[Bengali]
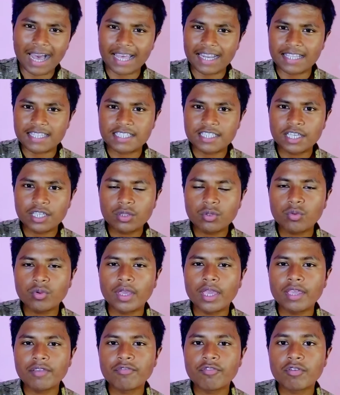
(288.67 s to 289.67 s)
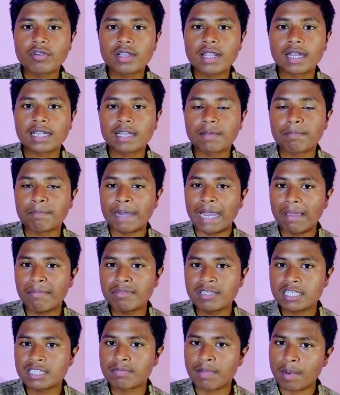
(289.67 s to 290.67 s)
আর যেহেতু এই ফোনটা একটা
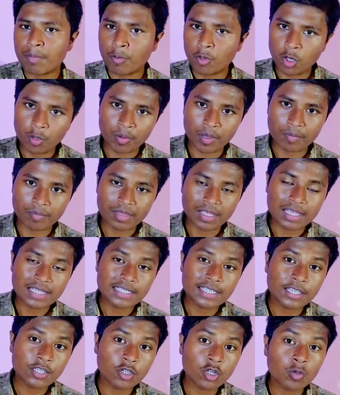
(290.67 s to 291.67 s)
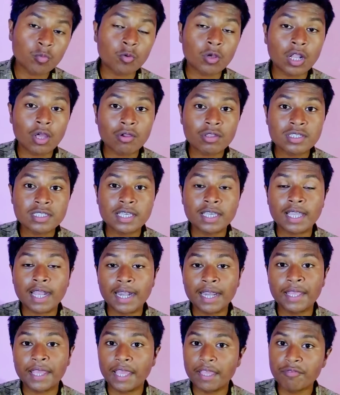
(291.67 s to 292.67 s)
ফাইভ জি স্মার্টফোন হবে সেই জন্য বলা হচ্ছে
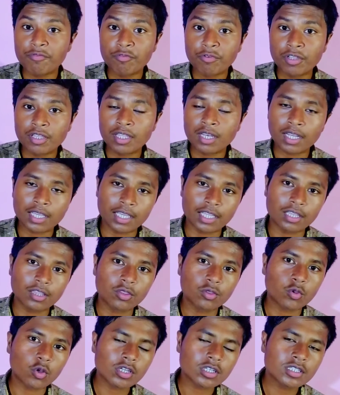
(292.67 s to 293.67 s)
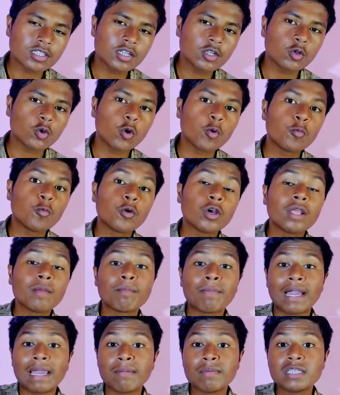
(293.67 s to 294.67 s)
এখানে এই ফোনটিতে নাকি দশটির উপরে
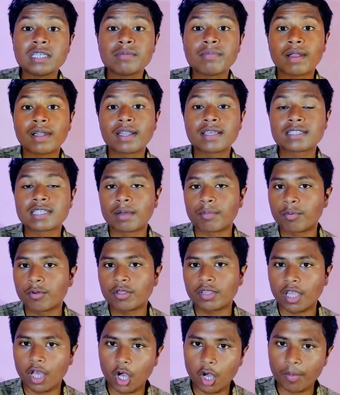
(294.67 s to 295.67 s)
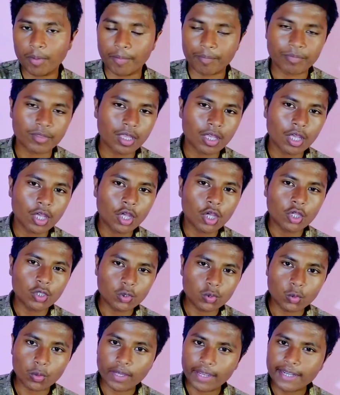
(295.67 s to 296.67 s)
ফাইভ জি ব্যান্ডের সাপোর্ট দেওয়া হবে
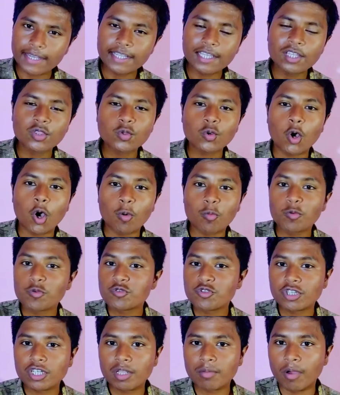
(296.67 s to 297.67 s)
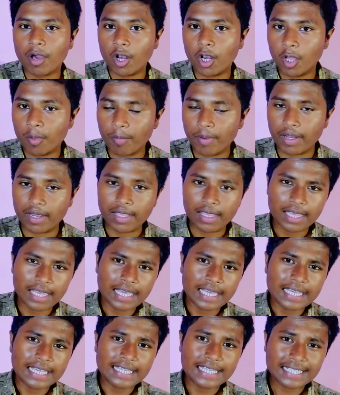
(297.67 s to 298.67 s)
তো এটি কিন্তু অবশ্যই একটি ভালো ব্যাপার
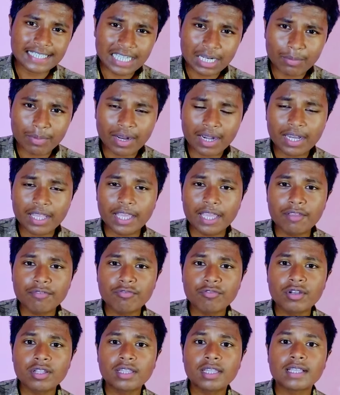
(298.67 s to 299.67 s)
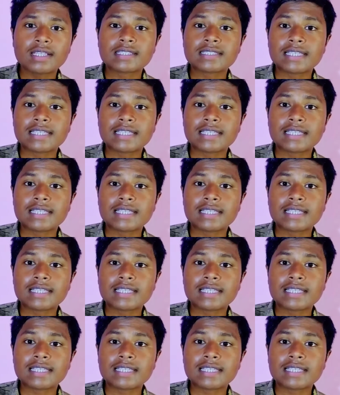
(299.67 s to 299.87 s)
এছাড়াও এখানে এই ফোনটিতে